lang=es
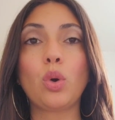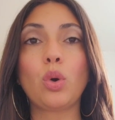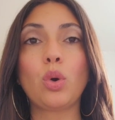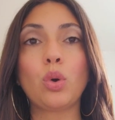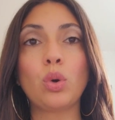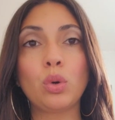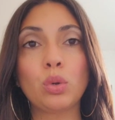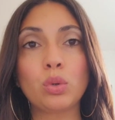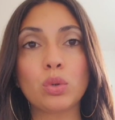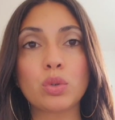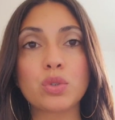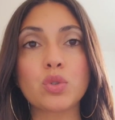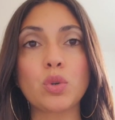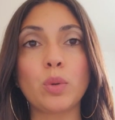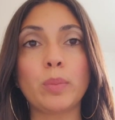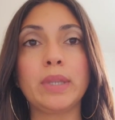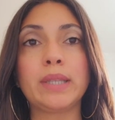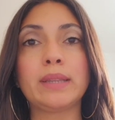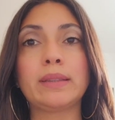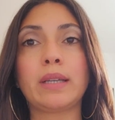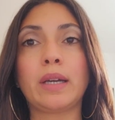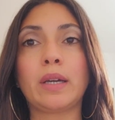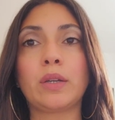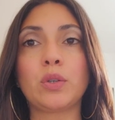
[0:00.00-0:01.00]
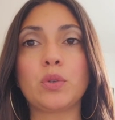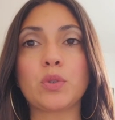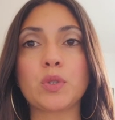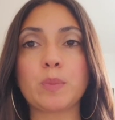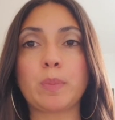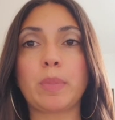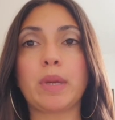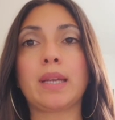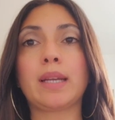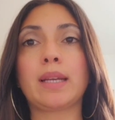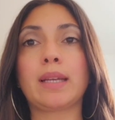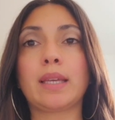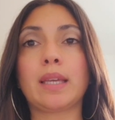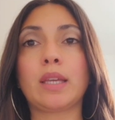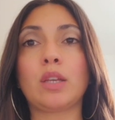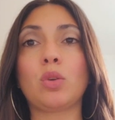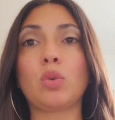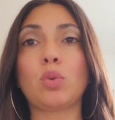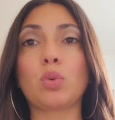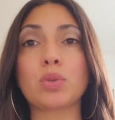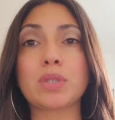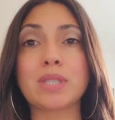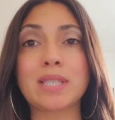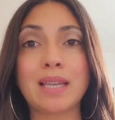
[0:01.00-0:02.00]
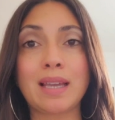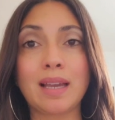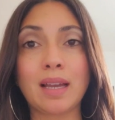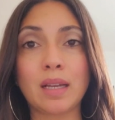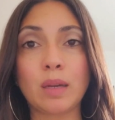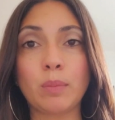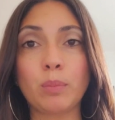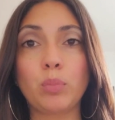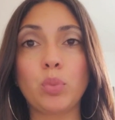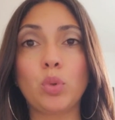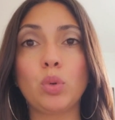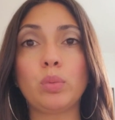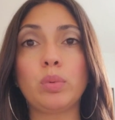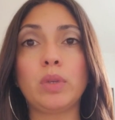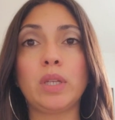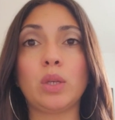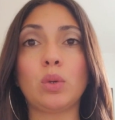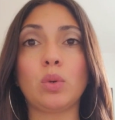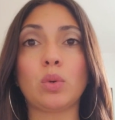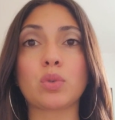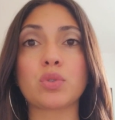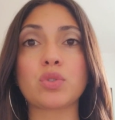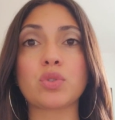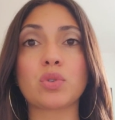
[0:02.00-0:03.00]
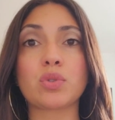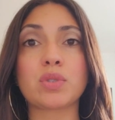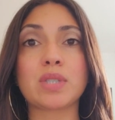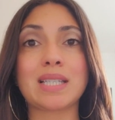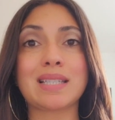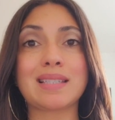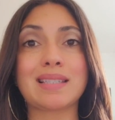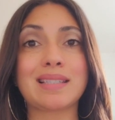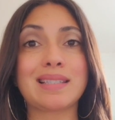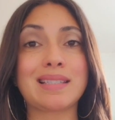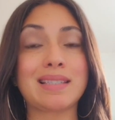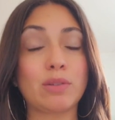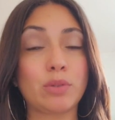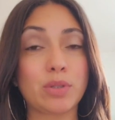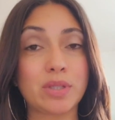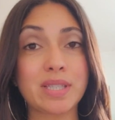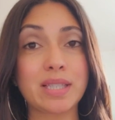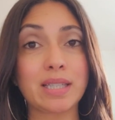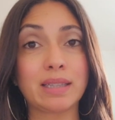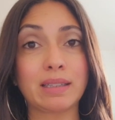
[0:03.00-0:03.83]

o los comentarios para que no se hagan públicos o se,